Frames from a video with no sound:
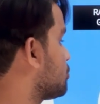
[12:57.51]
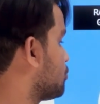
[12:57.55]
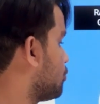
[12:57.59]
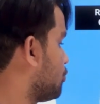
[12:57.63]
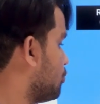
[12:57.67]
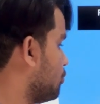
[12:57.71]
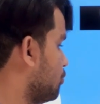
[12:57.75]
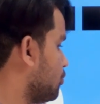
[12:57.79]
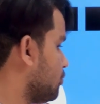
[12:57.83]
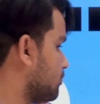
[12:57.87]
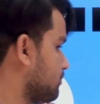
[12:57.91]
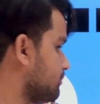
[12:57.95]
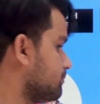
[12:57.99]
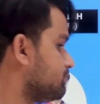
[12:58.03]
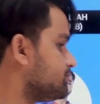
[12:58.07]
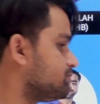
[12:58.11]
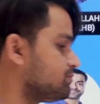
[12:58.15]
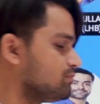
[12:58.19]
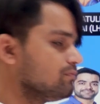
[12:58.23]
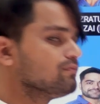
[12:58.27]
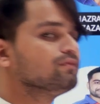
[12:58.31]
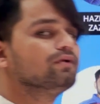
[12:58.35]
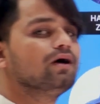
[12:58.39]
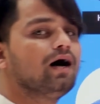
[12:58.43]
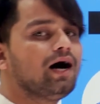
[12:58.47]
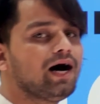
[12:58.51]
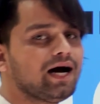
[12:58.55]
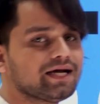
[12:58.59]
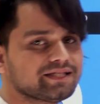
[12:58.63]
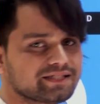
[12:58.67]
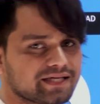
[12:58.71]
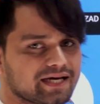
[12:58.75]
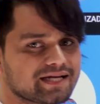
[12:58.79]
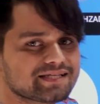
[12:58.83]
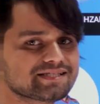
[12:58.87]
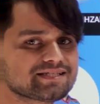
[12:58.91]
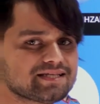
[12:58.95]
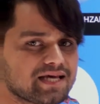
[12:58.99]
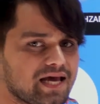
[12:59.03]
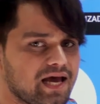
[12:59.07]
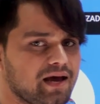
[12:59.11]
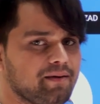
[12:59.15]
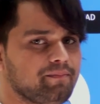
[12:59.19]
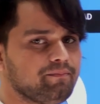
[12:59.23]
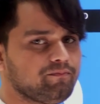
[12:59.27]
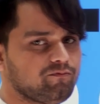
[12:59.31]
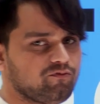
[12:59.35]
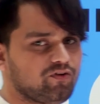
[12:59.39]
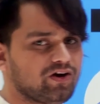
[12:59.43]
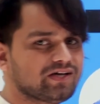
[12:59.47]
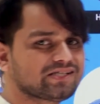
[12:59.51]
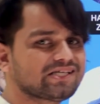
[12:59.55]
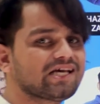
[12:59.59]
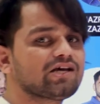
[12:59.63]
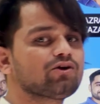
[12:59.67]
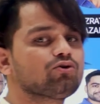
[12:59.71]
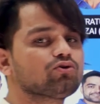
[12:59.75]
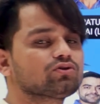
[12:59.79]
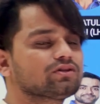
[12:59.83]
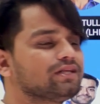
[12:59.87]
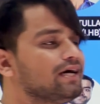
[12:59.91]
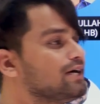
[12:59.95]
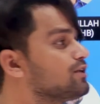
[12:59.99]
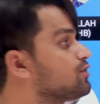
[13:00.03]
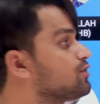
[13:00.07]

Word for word: तो आज अगर सैम वैसा ही होता